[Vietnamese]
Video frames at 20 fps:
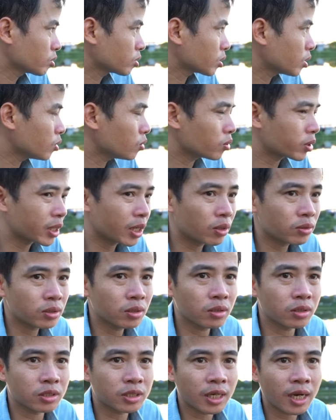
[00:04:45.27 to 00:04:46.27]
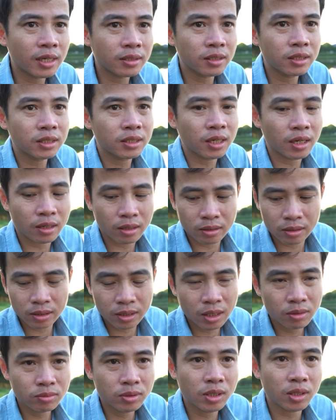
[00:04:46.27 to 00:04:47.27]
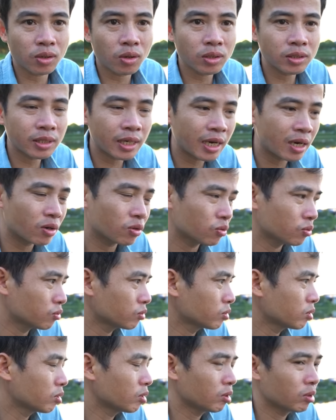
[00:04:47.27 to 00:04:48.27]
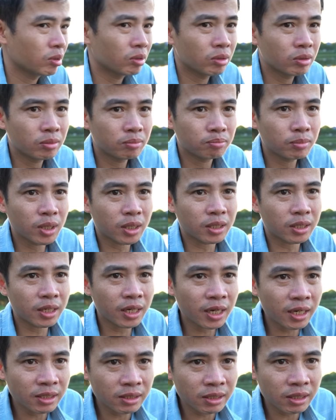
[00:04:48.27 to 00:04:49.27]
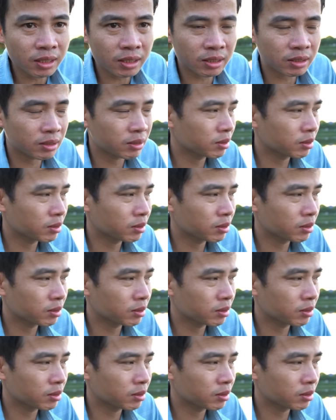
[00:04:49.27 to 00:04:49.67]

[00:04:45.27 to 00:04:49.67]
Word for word: Câu kéo từ sáng tới giờ không được con nào. Bực ghê chứ lị.